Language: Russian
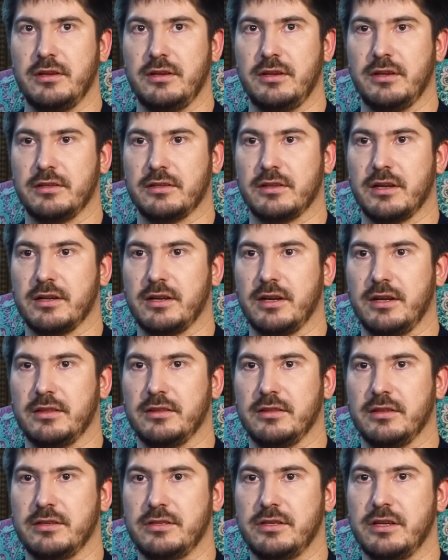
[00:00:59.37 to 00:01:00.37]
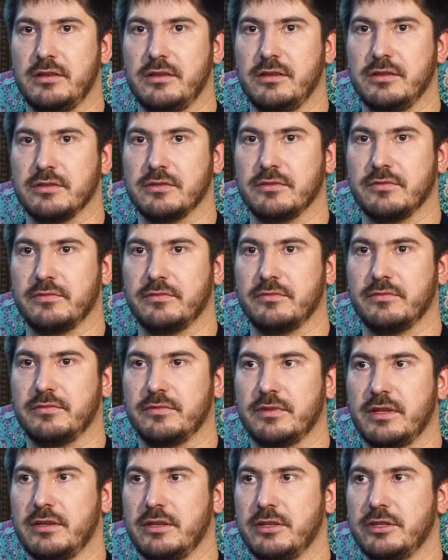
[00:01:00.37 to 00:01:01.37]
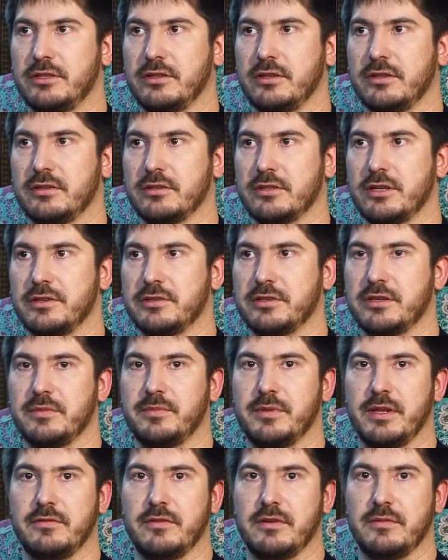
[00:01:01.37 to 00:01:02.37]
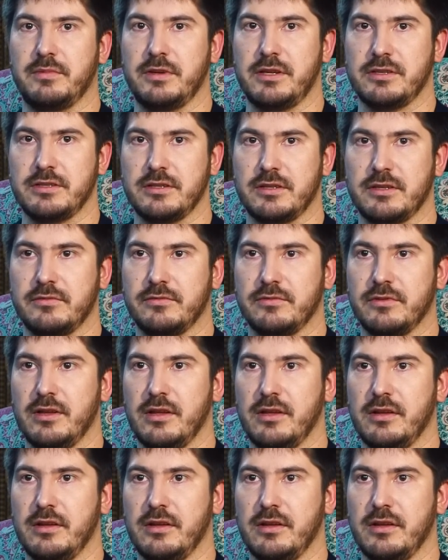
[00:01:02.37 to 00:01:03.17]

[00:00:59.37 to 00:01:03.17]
это какая-то носительница вторичных женских половых признаков,